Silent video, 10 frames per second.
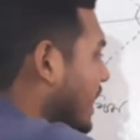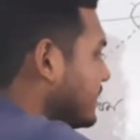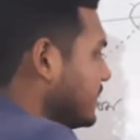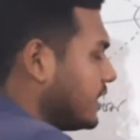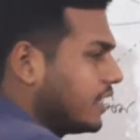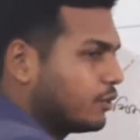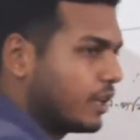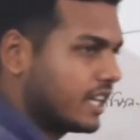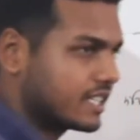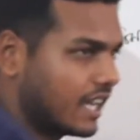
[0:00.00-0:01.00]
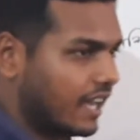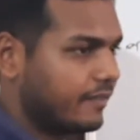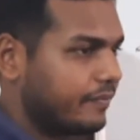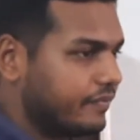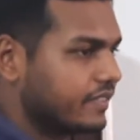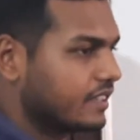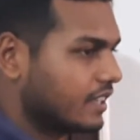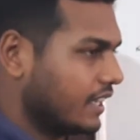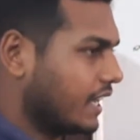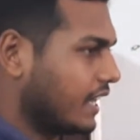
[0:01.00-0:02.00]
ষাট ডিগ্রি ঘুরে আসা
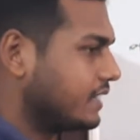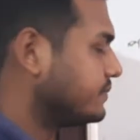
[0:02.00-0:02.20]
তাই না